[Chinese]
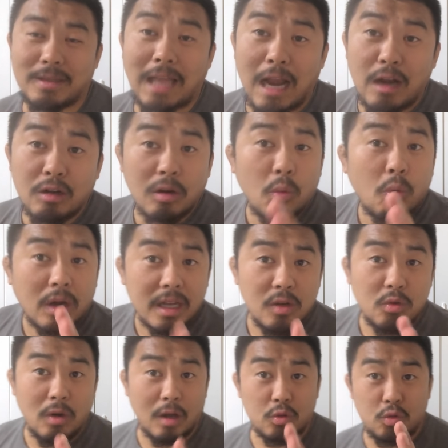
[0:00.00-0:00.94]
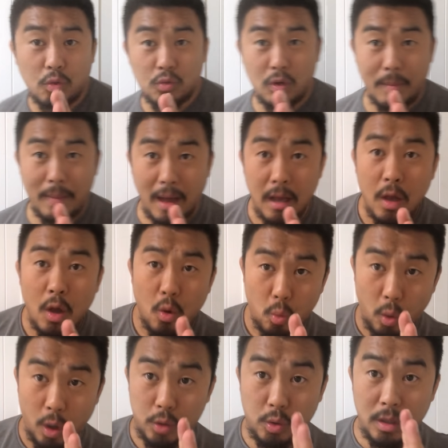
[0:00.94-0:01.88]
但是我跟你说啊，同学们，
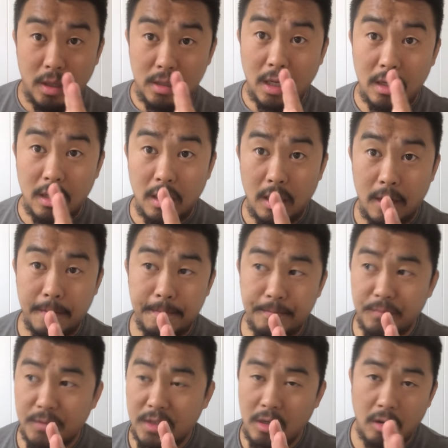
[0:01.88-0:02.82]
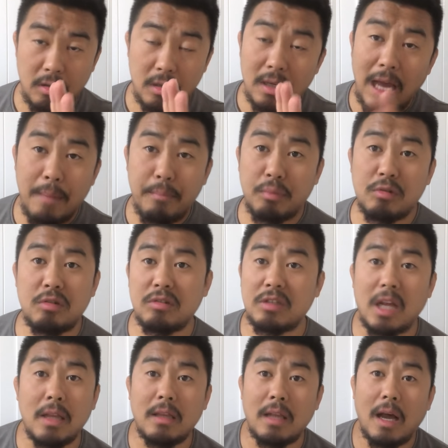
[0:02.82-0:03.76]
我觉得这个事儿应该不是
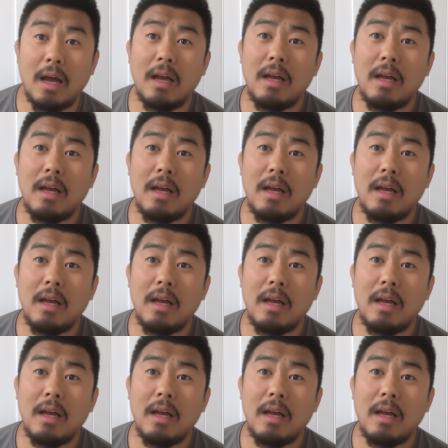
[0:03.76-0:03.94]
真的，